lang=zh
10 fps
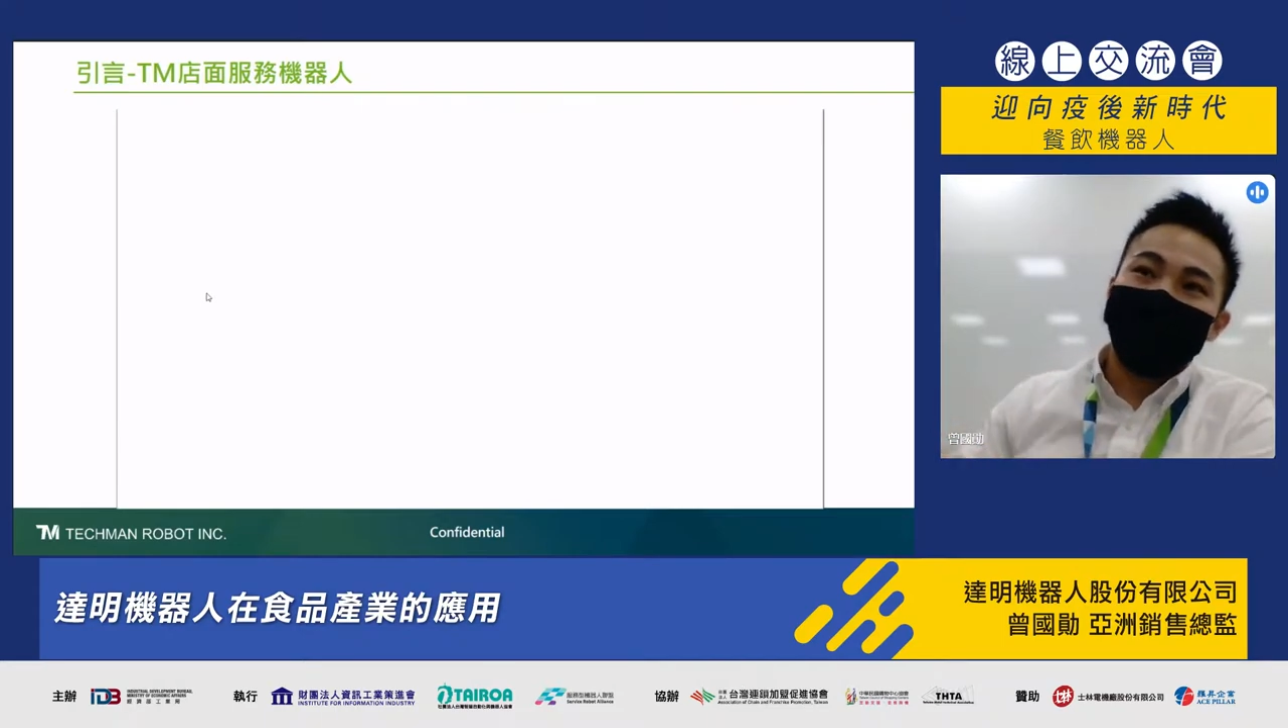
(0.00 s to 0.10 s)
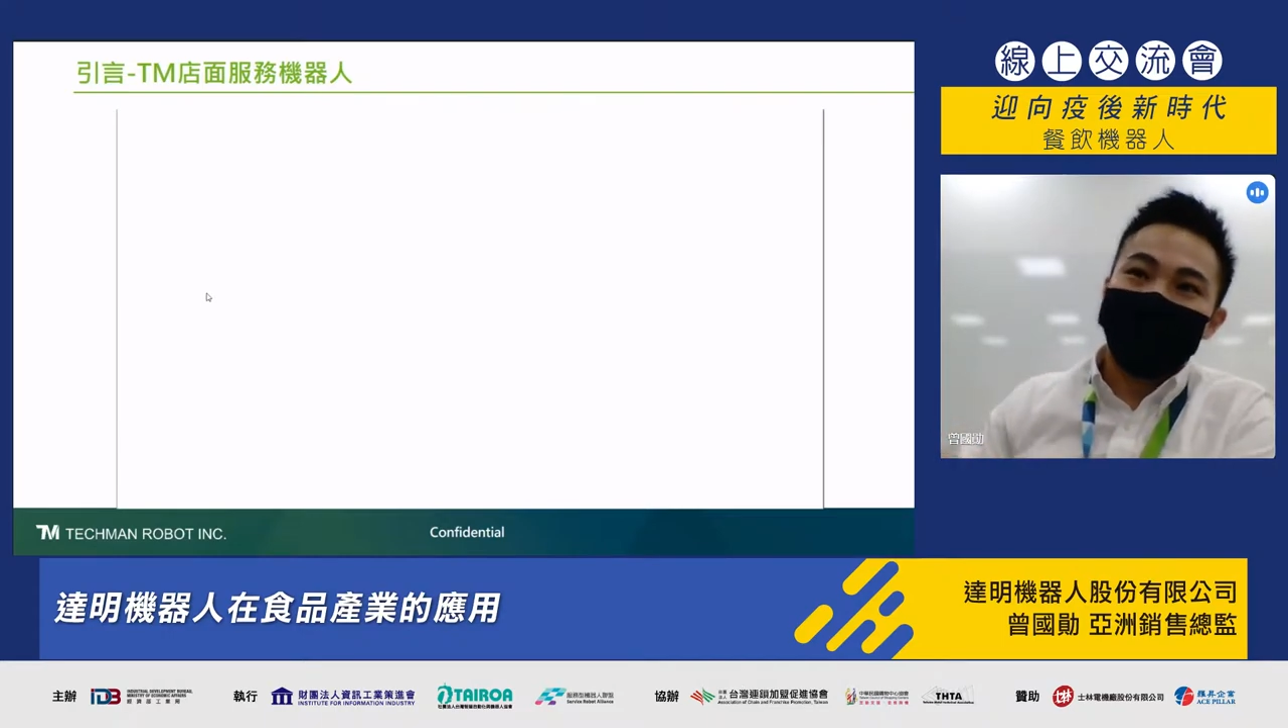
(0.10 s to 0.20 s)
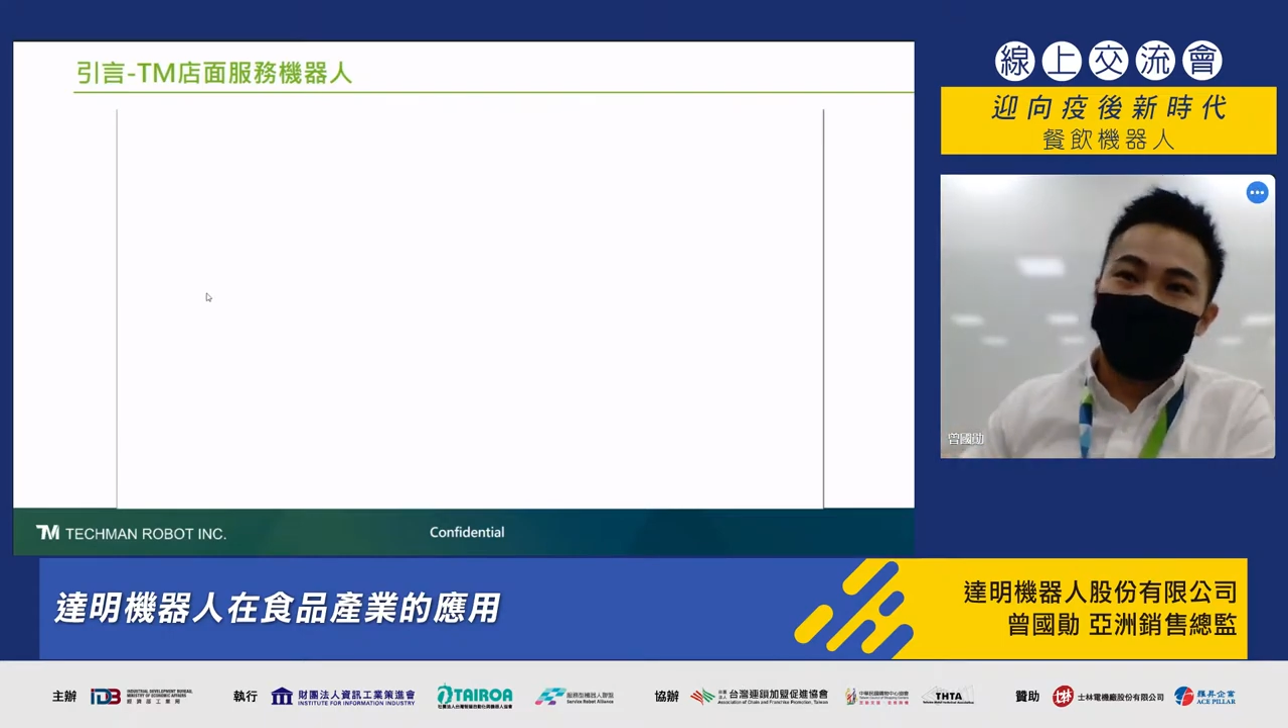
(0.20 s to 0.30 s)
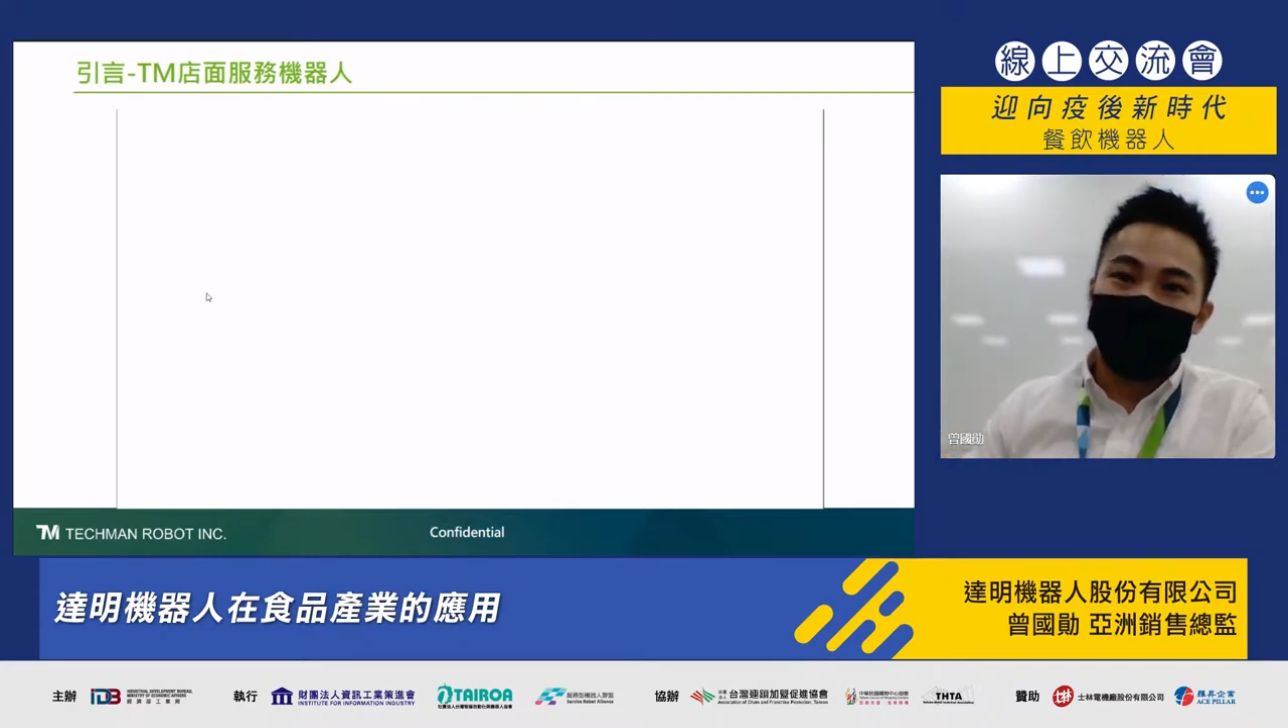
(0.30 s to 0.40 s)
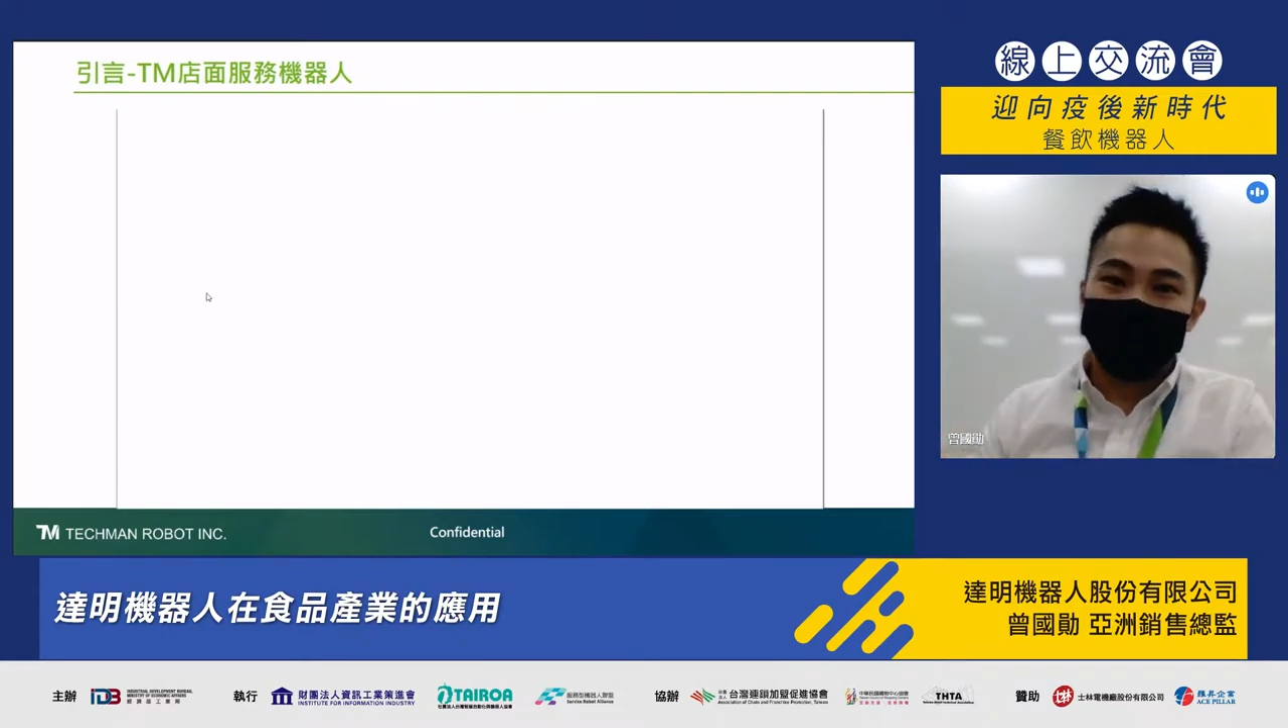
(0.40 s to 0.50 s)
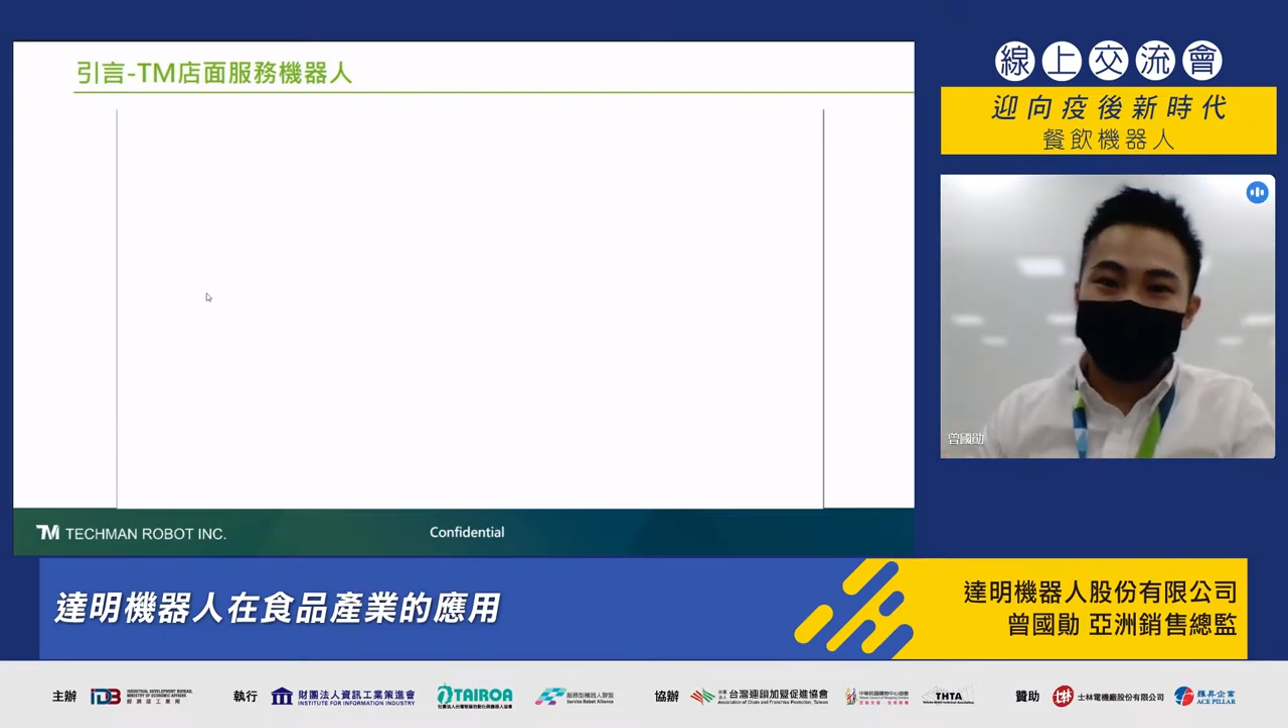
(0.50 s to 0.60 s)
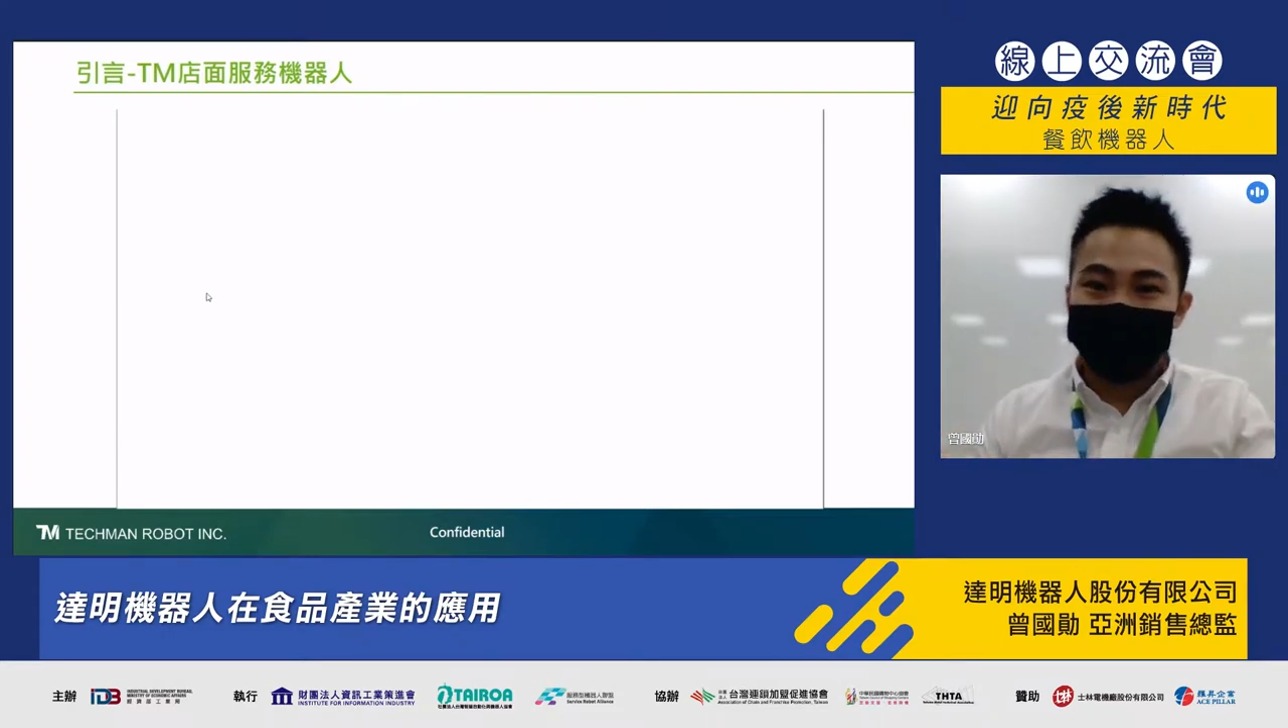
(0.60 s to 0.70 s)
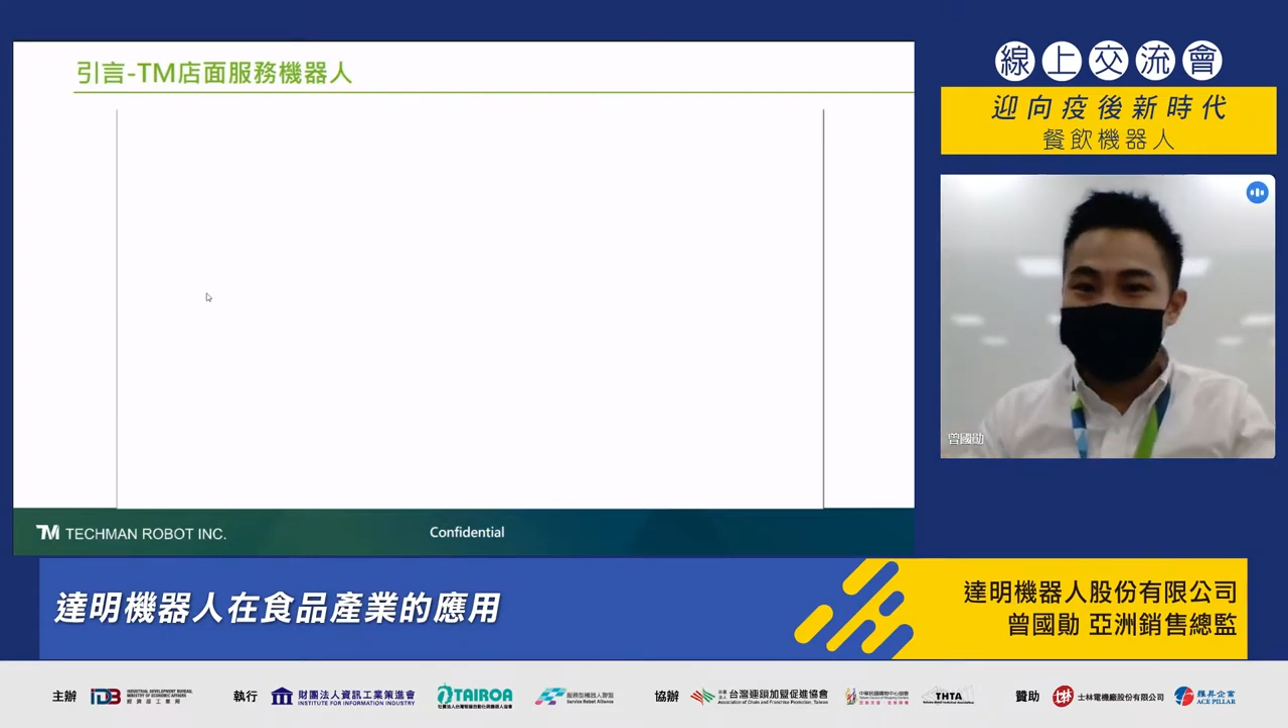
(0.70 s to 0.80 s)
场或是